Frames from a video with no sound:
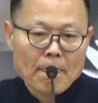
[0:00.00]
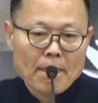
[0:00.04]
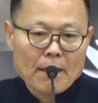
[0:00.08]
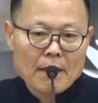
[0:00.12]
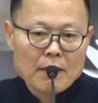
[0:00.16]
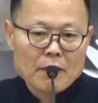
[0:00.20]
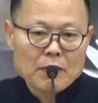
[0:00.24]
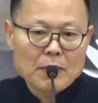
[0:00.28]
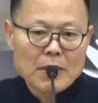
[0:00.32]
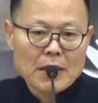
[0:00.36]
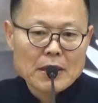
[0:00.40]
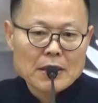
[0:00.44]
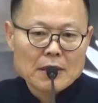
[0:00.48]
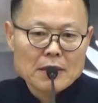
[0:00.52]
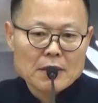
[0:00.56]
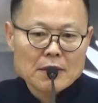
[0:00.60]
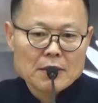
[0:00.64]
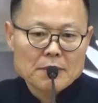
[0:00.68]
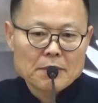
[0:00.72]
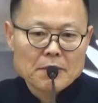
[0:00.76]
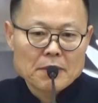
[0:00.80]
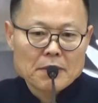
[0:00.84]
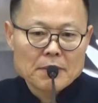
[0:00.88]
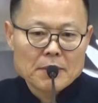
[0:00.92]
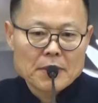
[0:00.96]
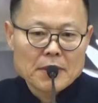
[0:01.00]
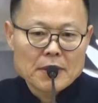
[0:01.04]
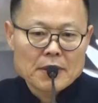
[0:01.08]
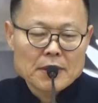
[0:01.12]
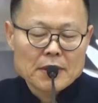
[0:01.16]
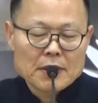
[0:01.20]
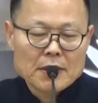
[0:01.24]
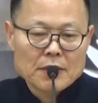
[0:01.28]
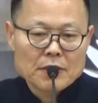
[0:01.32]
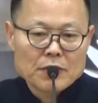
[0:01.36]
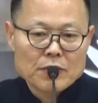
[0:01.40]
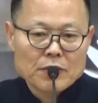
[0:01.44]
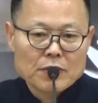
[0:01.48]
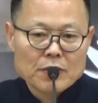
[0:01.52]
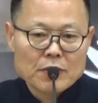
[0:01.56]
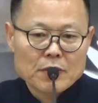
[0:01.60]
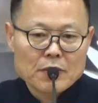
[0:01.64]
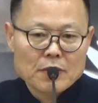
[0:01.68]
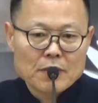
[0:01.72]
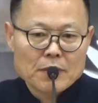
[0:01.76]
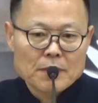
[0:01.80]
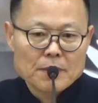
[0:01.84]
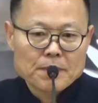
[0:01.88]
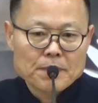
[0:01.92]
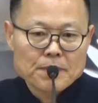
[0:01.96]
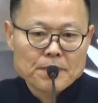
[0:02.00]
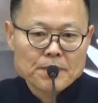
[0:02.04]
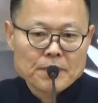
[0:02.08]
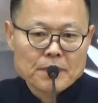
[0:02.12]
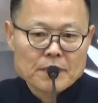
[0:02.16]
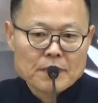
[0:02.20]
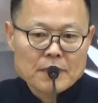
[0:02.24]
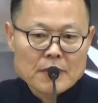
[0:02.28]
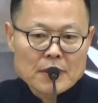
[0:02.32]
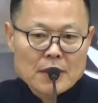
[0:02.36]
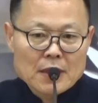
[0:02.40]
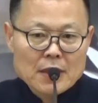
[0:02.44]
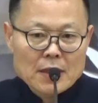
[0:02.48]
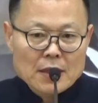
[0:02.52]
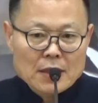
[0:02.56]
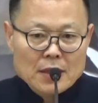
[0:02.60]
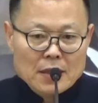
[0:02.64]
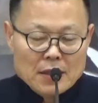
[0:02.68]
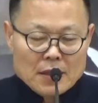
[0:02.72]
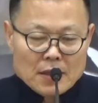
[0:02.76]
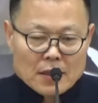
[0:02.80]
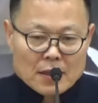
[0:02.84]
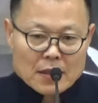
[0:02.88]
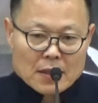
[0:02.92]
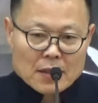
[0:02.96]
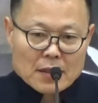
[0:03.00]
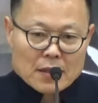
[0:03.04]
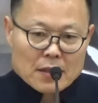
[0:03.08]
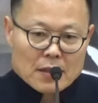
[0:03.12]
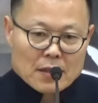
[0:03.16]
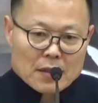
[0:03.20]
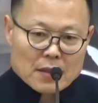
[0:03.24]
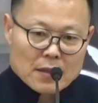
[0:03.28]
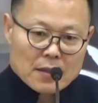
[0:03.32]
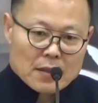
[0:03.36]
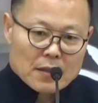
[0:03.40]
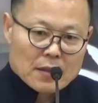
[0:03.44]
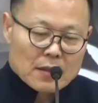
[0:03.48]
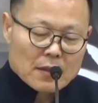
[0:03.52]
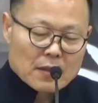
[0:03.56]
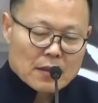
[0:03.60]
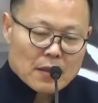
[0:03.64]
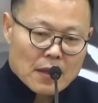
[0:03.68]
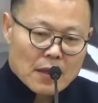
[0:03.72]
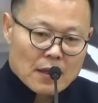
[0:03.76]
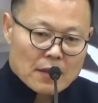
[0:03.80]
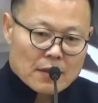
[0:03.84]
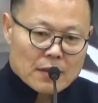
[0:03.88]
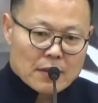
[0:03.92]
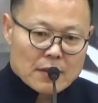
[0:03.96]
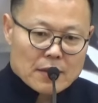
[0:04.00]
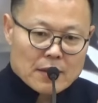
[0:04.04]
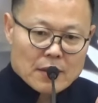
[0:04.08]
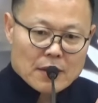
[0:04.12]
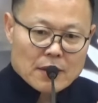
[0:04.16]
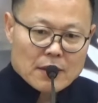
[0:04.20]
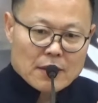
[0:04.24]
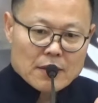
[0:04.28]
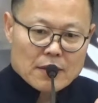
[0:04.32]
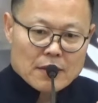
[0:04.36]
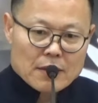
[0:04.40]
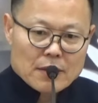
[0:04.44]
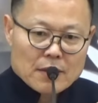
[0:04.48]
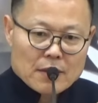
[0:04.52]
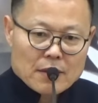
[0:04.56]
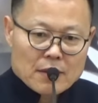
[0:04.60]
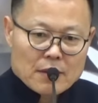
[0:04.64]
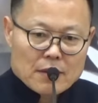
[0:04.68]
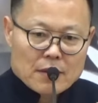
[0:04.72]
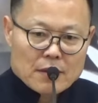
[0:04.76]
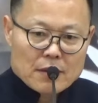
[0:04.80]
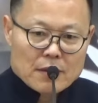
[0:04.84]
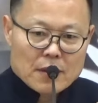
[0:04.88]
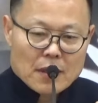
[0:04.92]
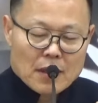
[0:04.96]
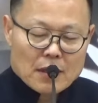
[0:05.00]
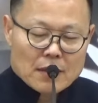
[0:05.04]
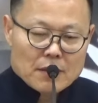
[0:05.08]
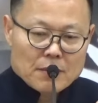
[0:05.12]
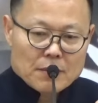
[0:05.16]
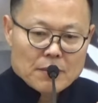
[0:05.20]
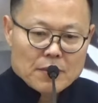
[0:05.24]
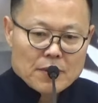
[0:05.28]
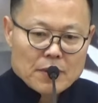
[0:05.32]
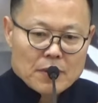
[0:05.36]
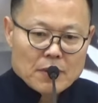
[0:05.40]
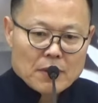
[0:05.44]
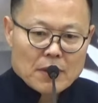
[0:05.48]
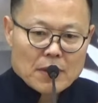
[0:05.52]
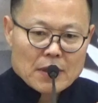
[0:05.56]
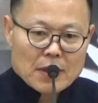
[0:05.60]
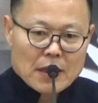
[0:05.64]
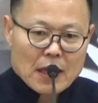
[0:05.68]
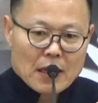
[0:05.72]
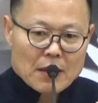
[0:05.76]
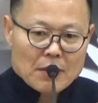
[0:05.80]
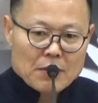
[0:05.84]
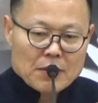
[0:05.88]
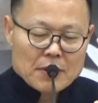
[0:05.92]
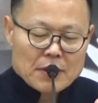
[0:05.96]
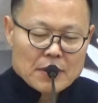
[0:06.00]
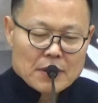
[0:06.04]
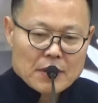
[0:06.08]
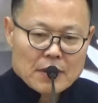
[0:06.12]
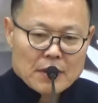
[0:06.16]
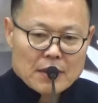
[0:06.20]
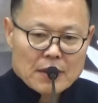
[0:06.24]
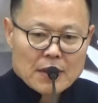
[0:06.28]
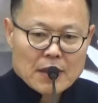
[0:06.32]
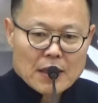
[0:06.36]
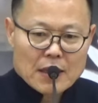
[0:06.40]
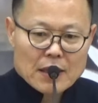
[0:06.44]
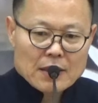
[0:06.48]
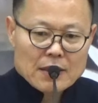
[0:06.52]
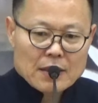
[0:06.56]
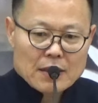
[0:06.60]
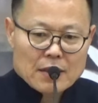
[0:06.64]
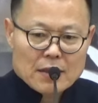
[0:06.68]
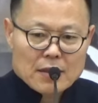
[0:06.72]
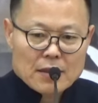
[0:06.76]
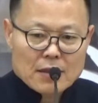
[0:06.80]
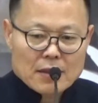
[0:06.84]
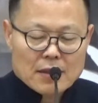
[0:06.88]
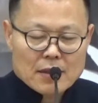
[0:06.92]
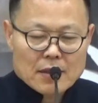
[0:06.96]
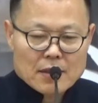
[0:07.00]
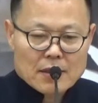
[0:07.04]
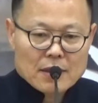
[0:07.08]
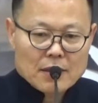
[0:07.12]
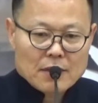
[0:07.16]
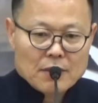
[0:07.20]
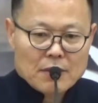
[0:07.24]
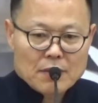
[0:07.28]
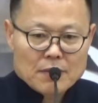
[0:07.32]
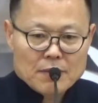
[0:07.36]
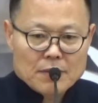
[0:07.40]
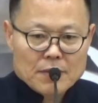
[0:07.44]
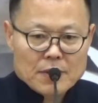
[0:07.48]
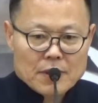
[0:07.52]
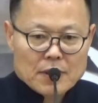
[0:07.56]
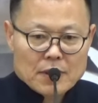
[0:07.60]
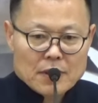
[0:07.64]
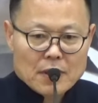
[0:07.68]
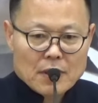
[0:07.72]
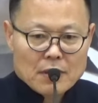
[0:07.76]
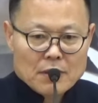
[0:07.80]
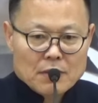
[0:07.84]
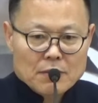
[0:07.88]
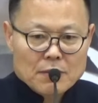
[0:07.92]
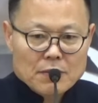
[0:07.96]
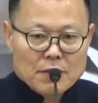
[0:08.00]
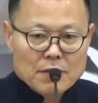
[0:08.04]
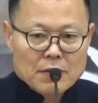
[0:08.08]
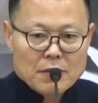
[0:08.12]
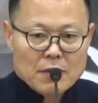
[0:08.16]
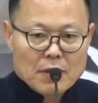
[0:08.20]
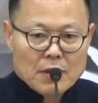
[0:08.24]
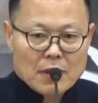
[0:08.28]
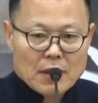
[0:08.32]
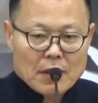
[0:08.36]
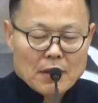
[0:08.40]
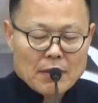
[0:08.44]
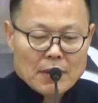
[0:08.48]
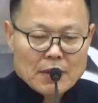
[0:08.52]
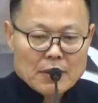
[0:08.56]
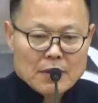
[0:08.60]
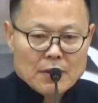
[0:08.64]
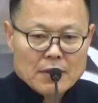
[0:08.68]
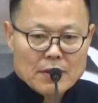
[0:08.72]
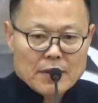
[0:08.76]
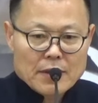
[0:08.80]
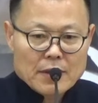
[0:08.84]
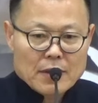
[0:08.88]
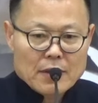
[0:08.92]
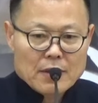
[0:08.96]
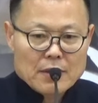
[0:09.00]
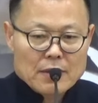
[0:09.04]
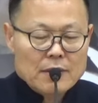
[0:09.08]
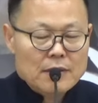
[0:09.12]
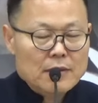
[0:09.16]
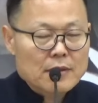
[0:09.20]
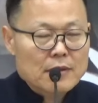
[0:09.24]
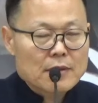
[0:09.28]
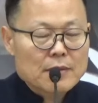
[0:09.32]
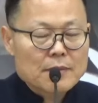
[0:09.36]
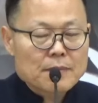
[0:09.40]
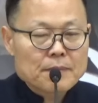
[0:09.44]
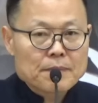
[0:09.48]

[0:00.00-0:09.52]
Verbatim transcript: 유마경은 보면 이제 주로 예, 이 대승경, 대승불교가 나오기 전까지 이 공부, 이제 대승불교가 나왔을 때는